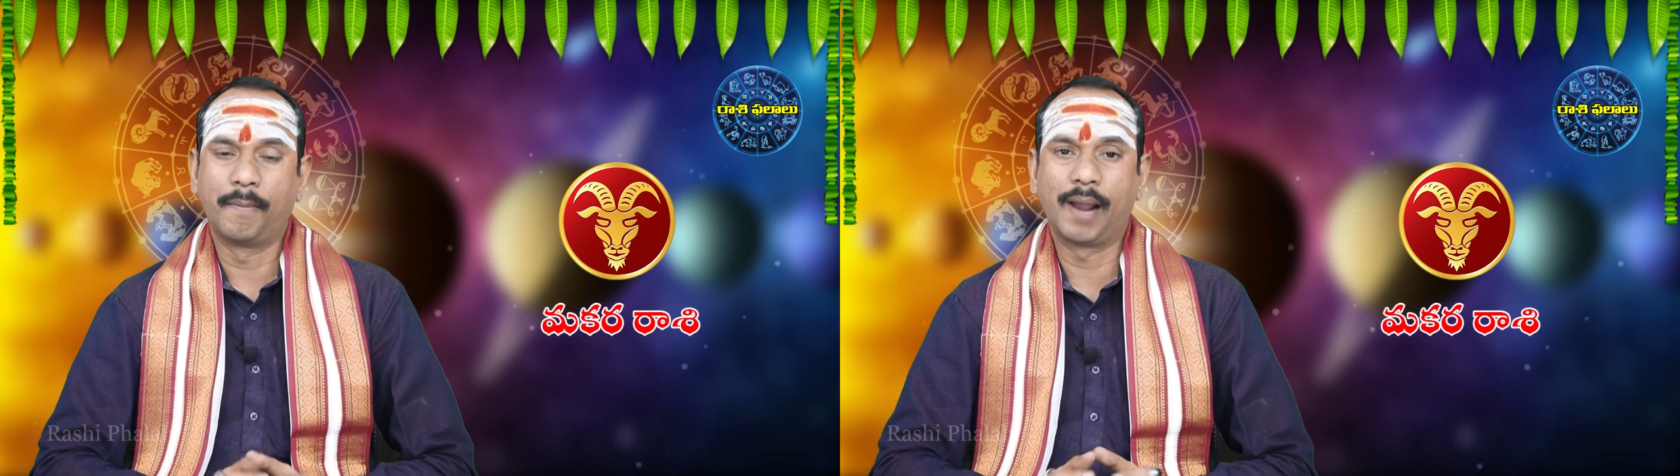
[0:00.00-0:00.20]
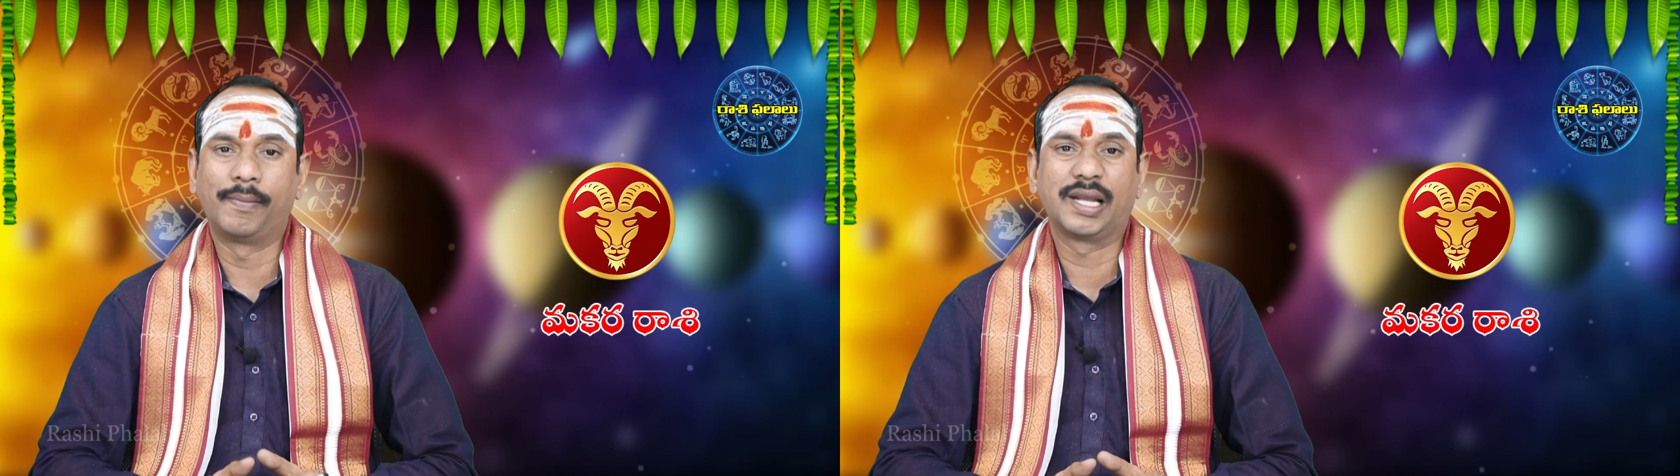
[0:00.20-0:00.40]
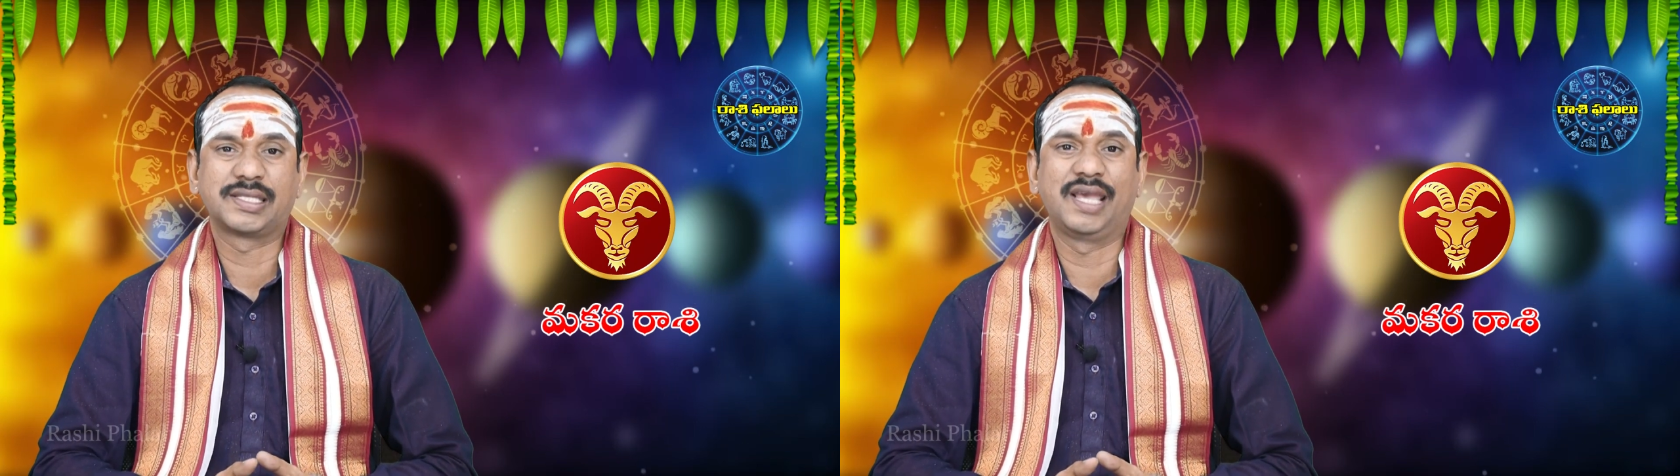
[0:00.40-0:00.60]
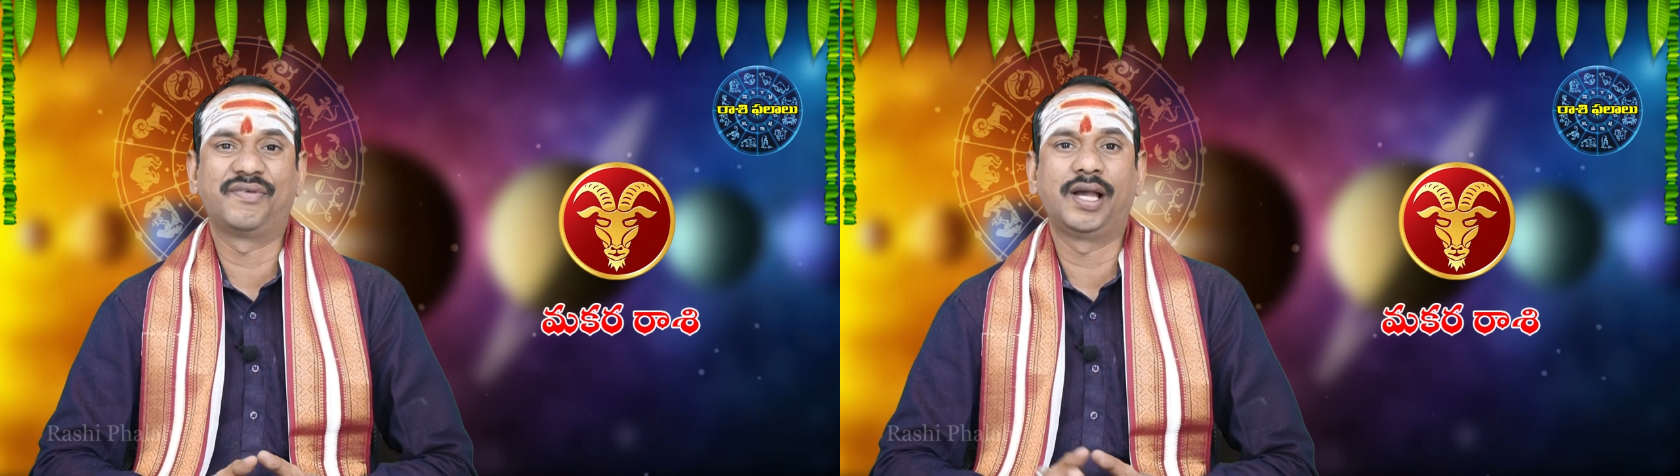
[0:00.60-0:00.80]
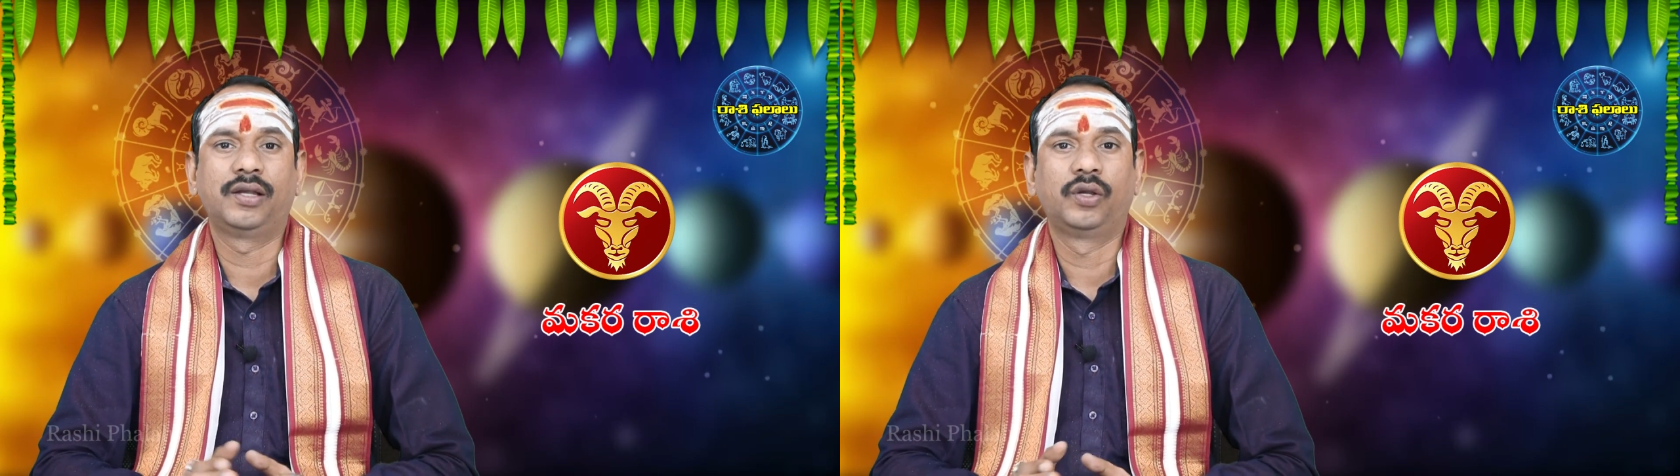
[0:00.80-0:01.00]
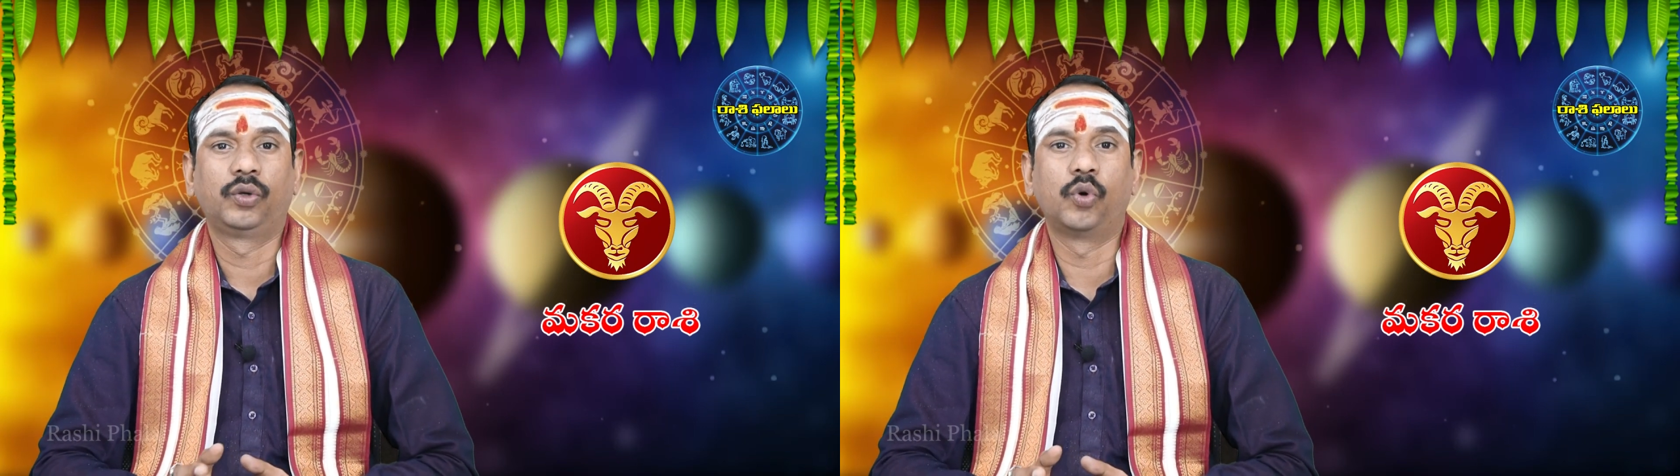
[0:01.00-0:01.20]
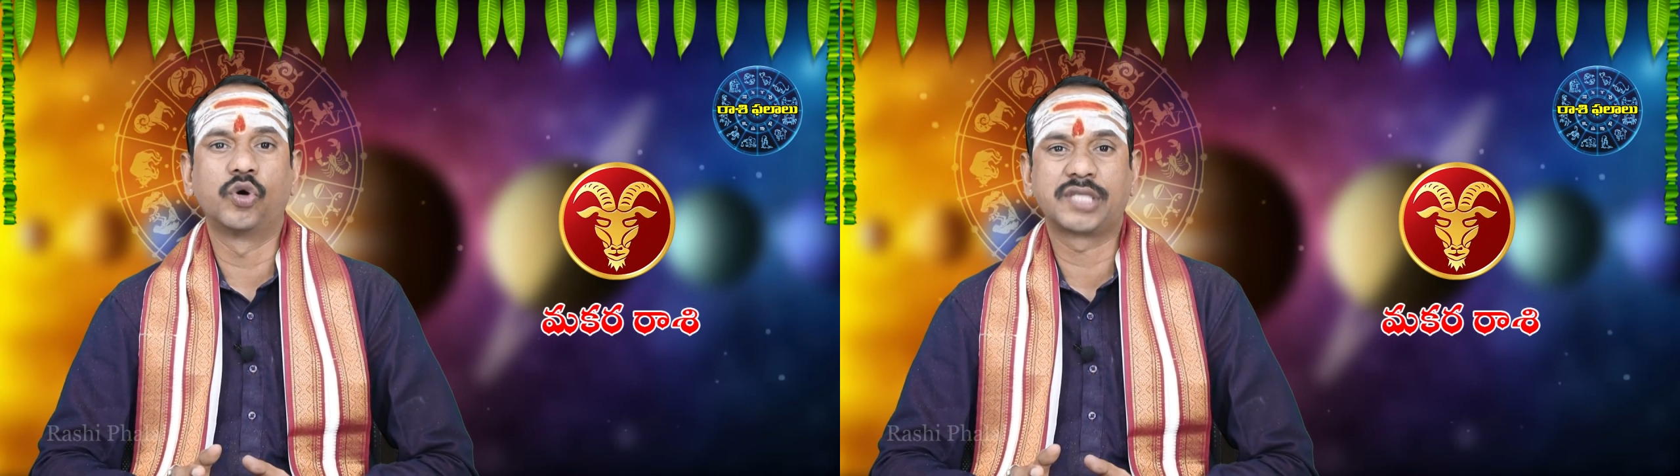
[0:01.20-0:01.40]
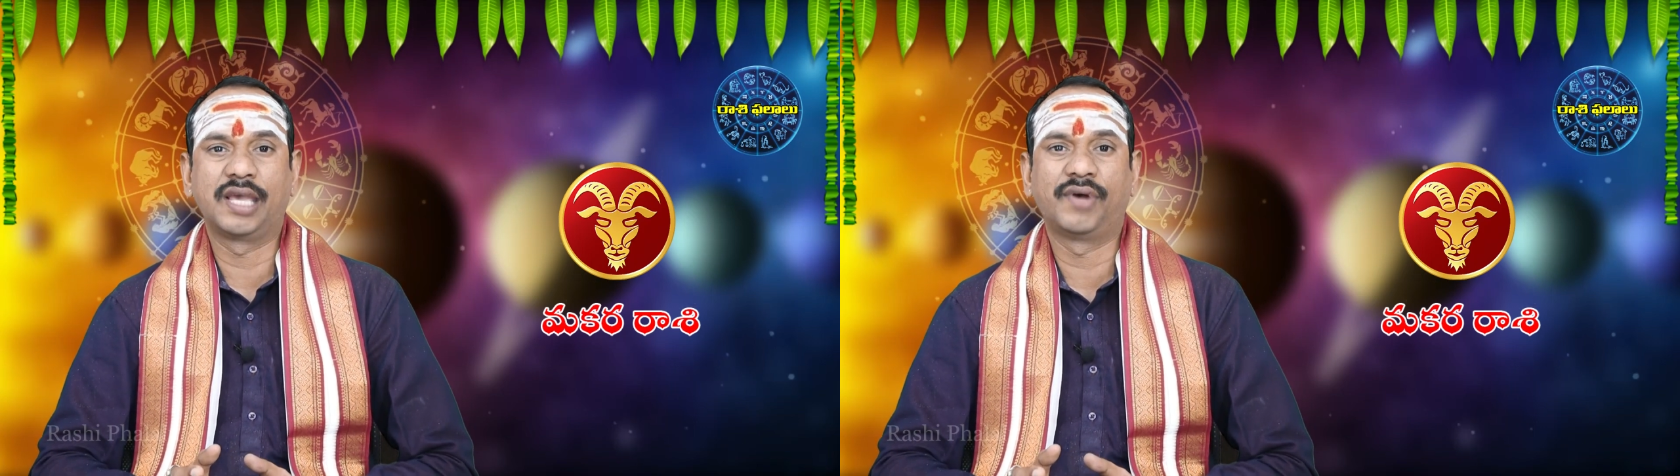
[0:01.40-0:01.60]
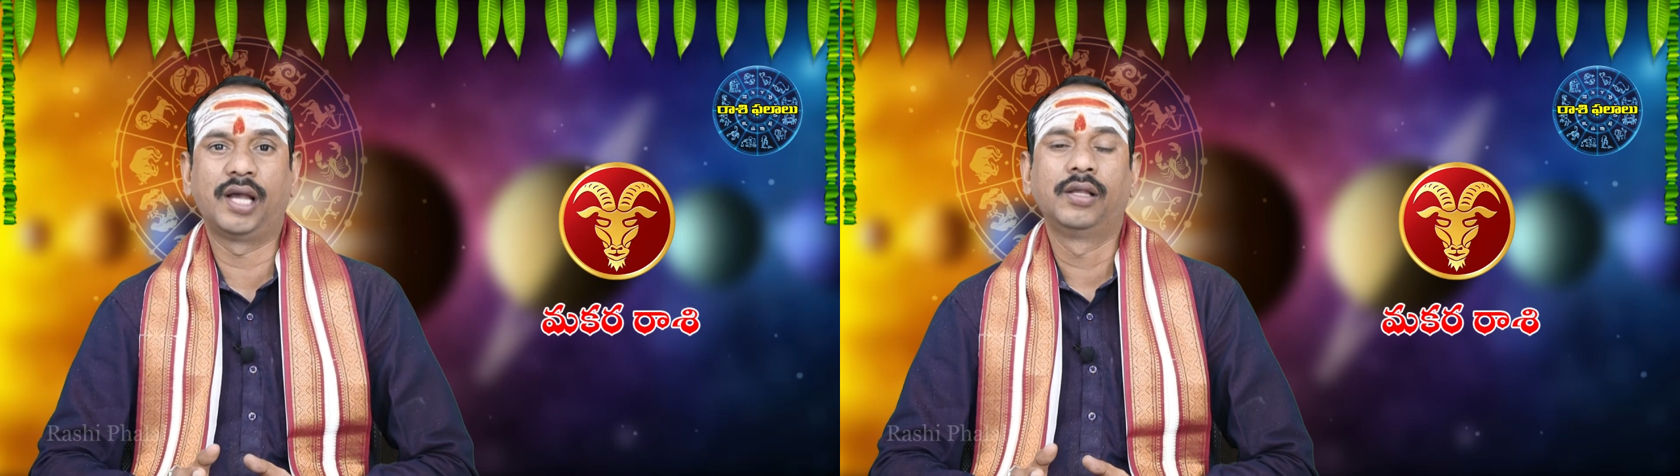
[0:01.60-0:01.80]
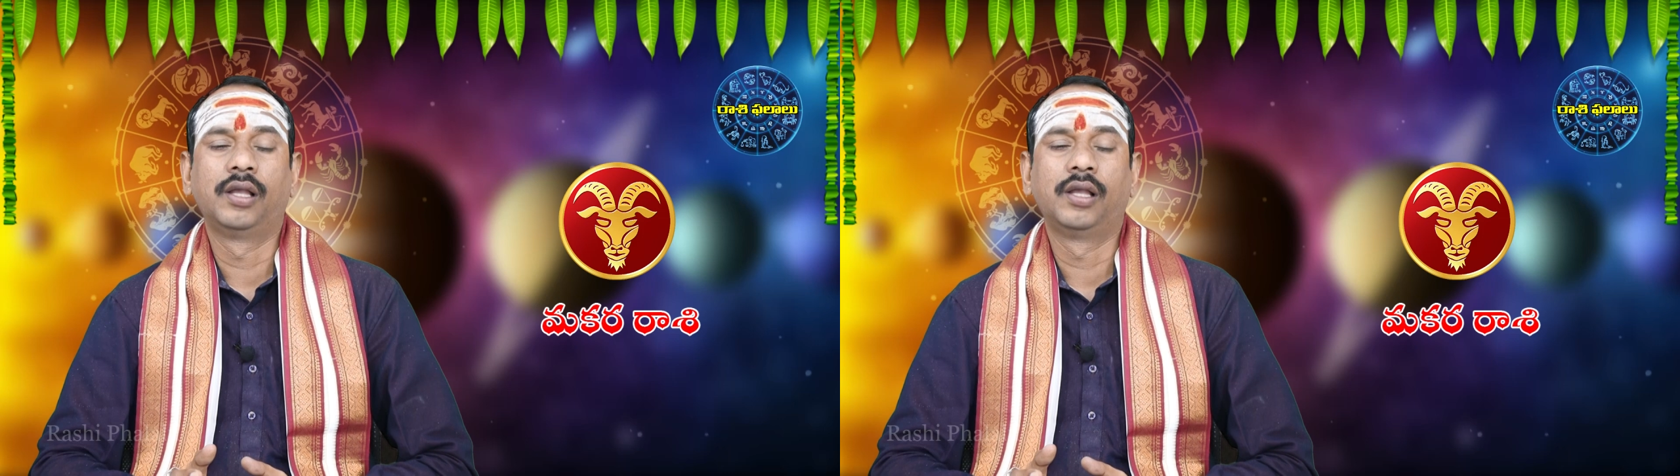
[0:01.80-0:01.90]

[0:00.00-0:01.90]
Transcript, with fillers: బ్రాహ్మణ సేవ గోసేవ